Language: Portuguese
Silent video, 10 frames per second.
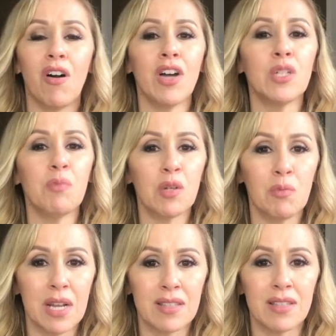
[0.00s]
ore pelo
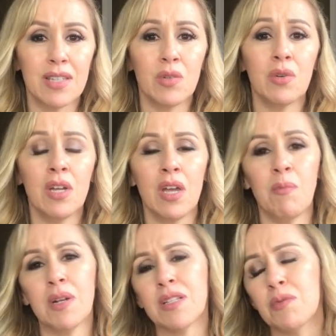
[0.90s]
Brasil,
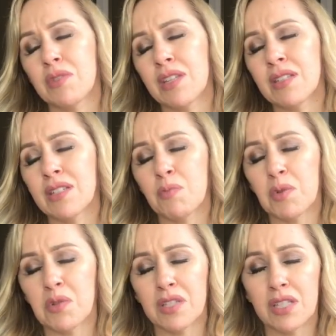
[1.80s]
pelas tantas
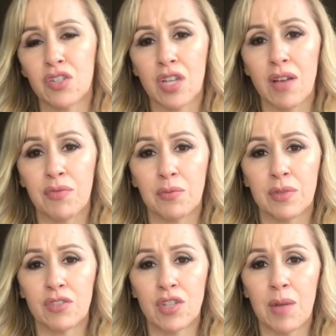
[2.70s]
pessoas que já
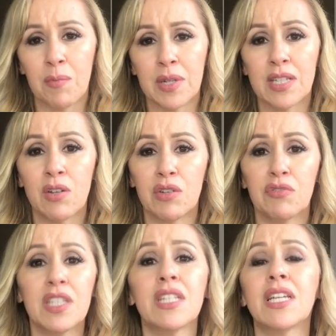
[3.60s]
já perderam a
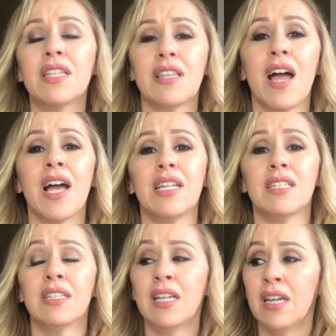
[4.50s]
vida na
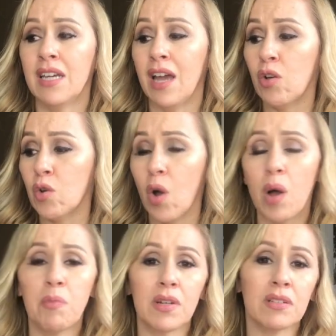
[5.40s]
Itália e a
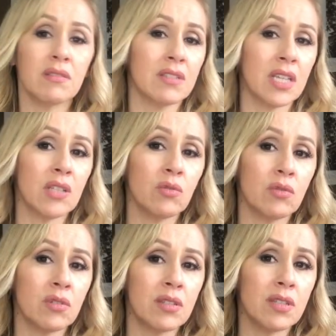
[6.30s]
Europa tendo,
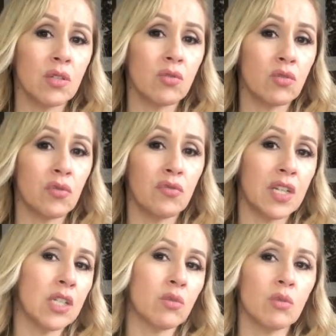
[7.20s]
estão
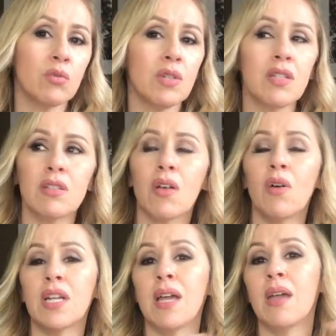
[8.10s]
sofrendo tudo isso,
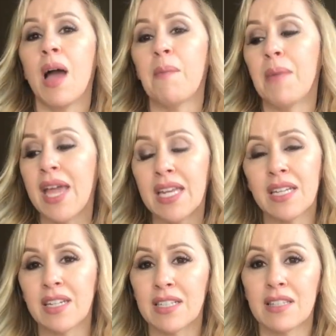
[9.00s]
agora é a
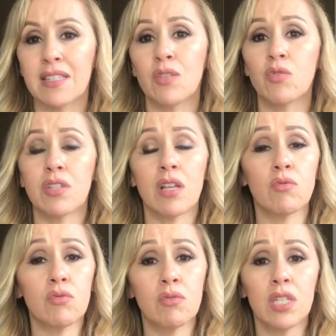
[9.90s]
América, sim, os
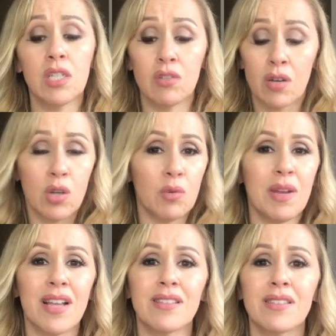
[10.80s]
Estados Unidos e agora o
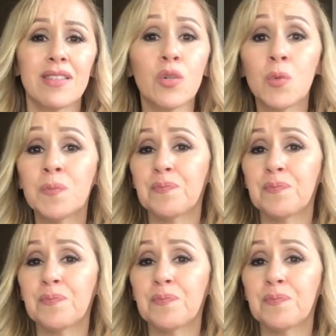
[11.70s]
Brasil